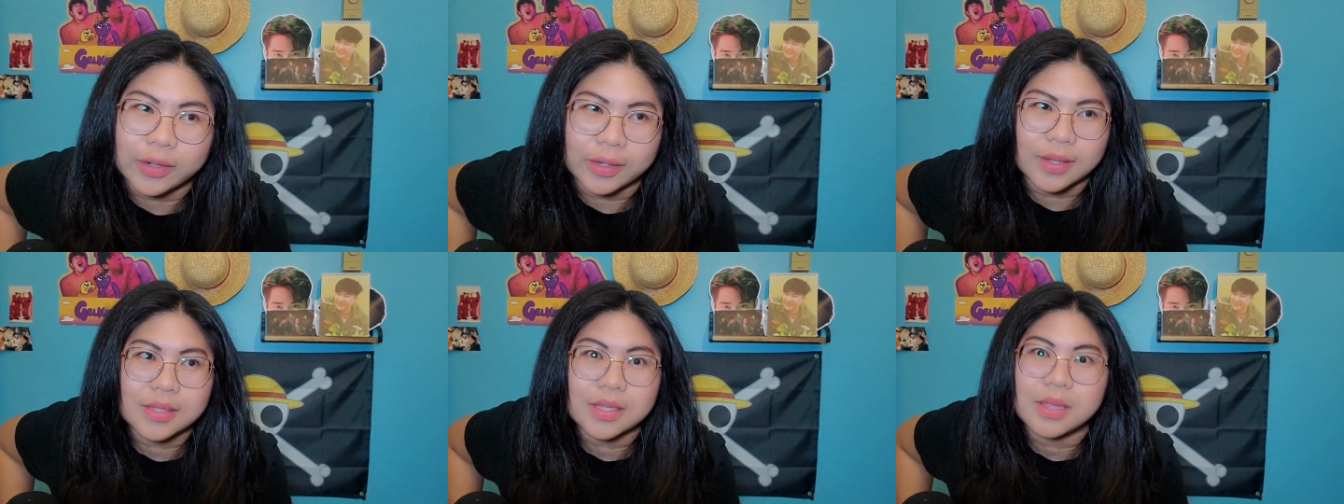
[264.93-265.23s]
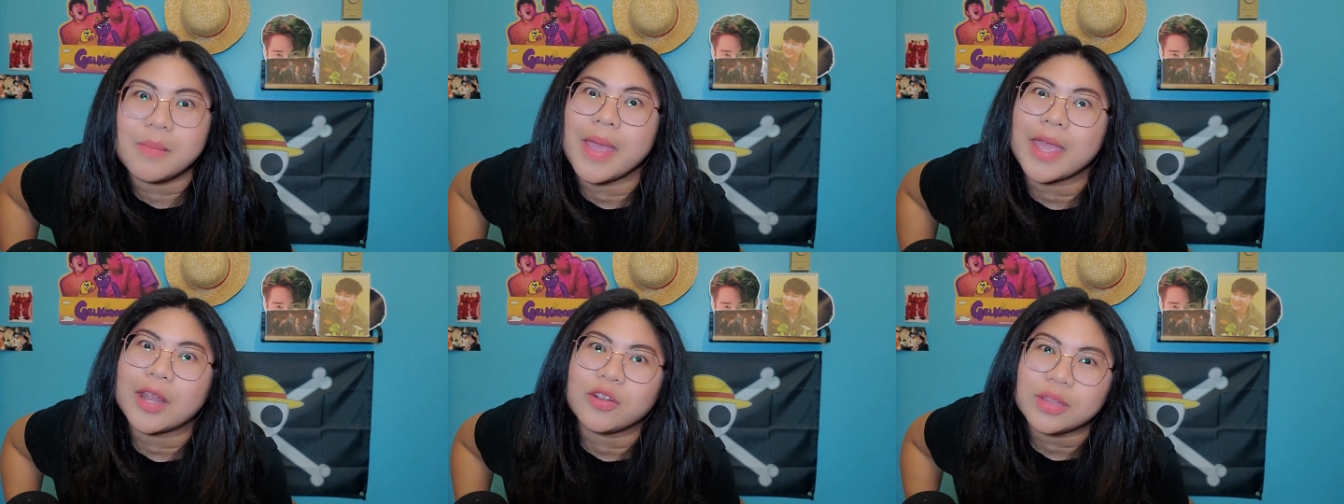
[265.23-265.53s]
Kasi
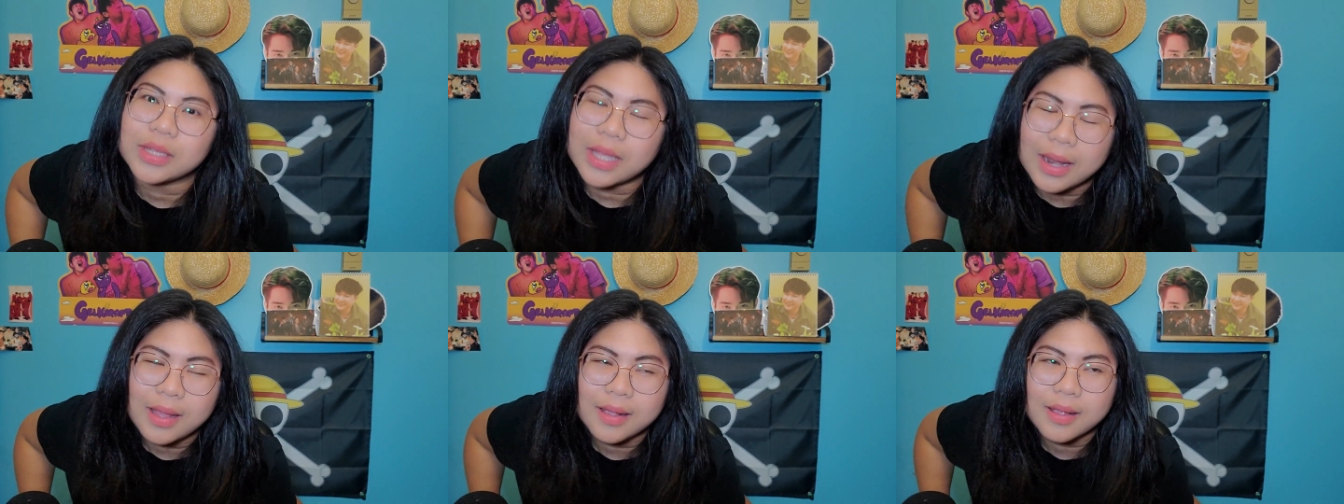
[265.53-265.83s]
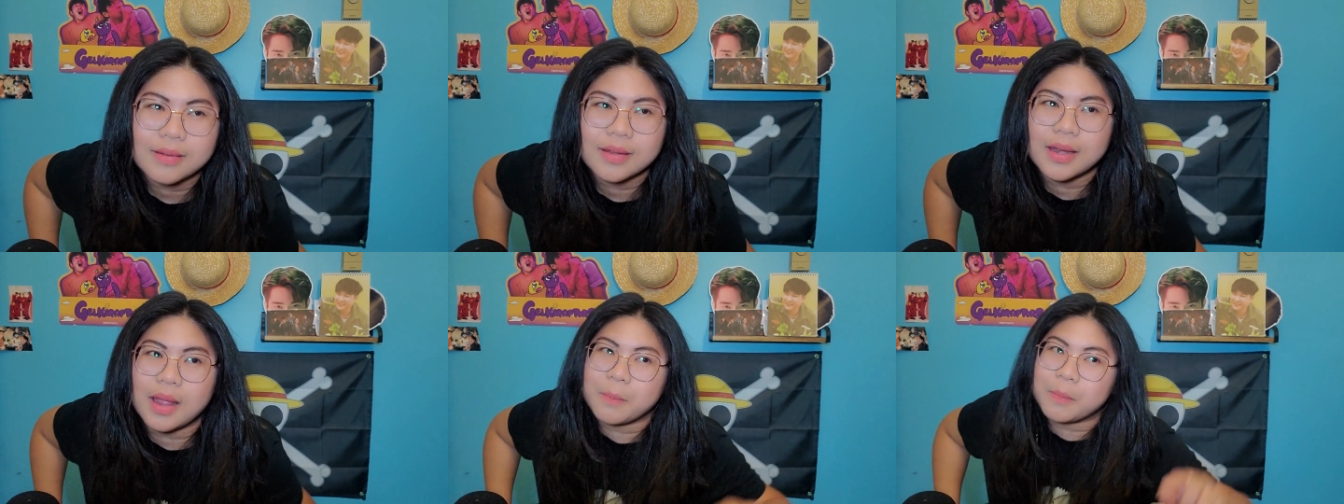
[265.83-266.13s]
meron talagang
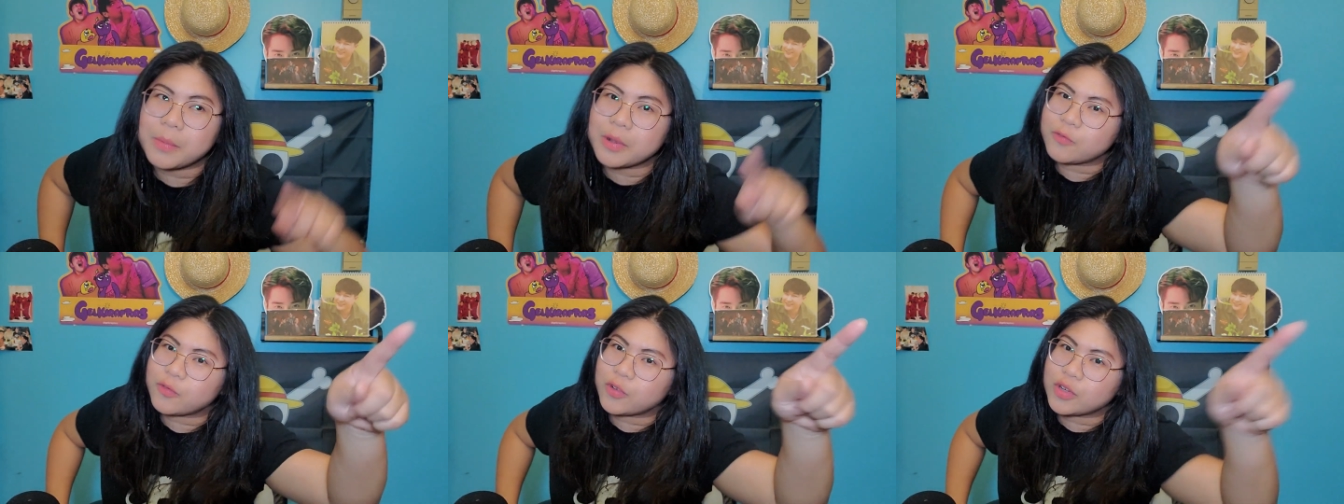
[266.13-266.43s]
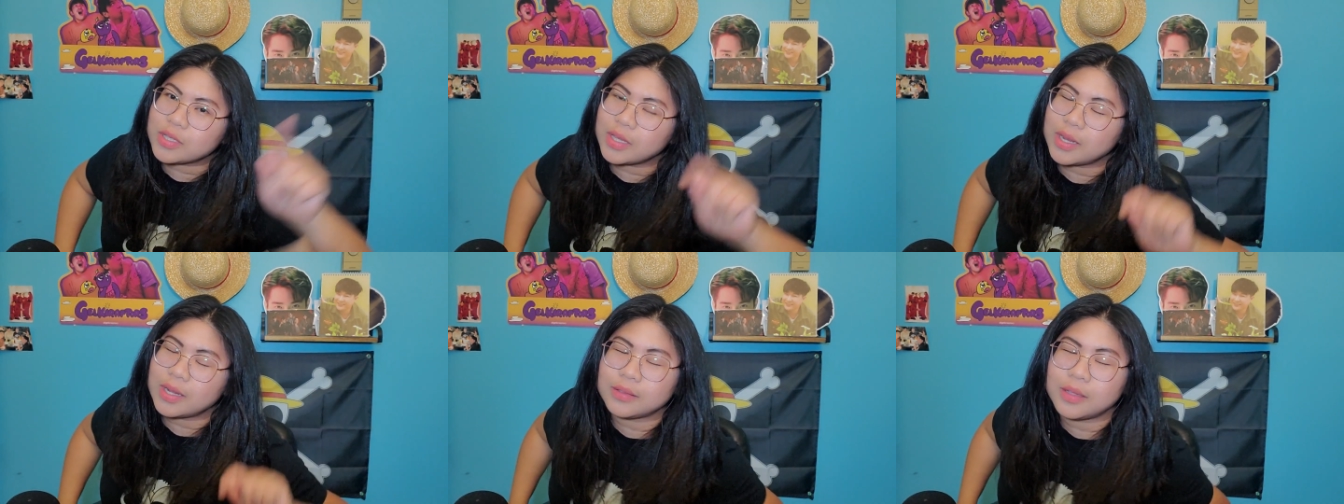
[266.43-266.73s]
number 4
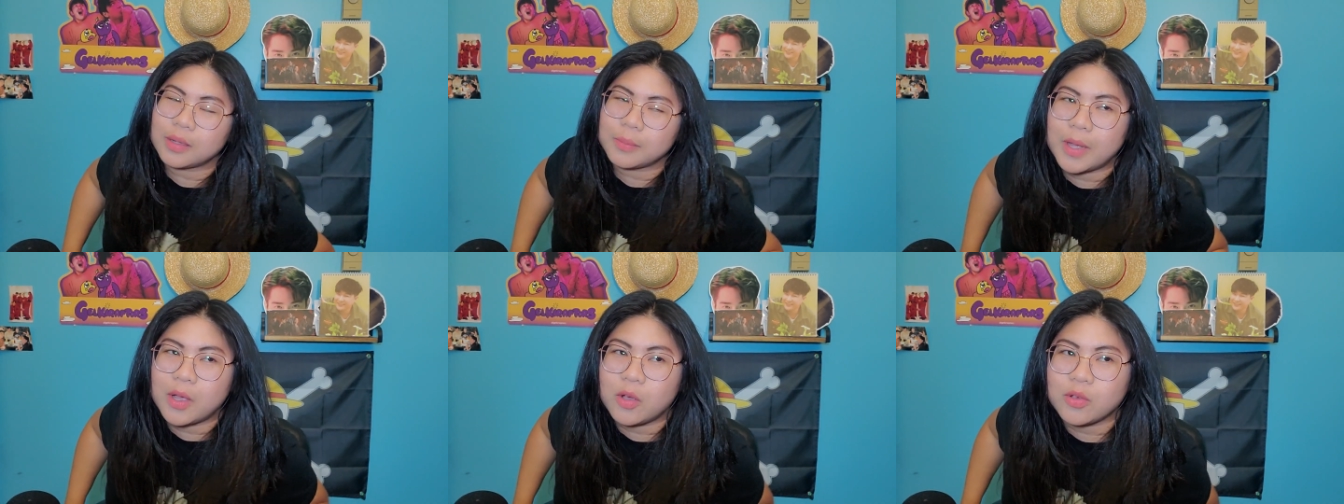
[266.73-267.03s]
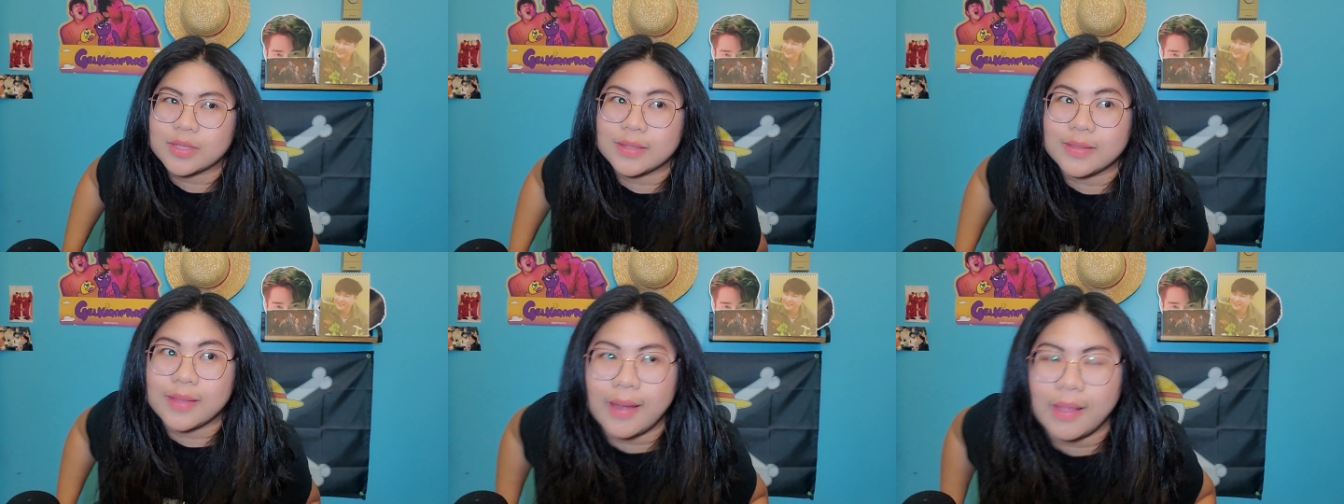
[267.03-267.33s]
sa electric fan ko.
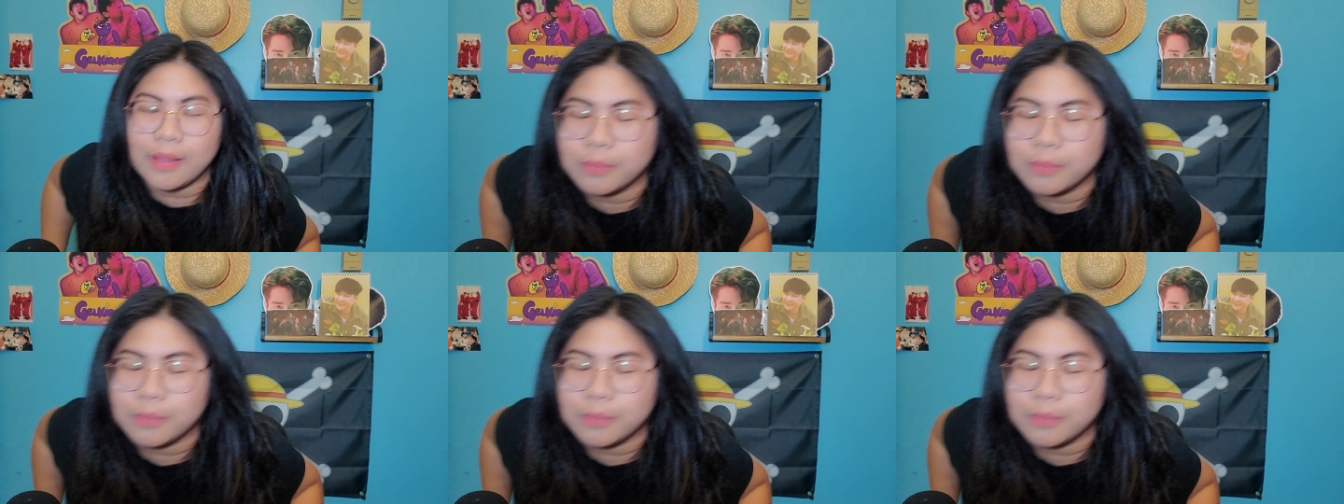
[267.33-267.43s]
Sandali.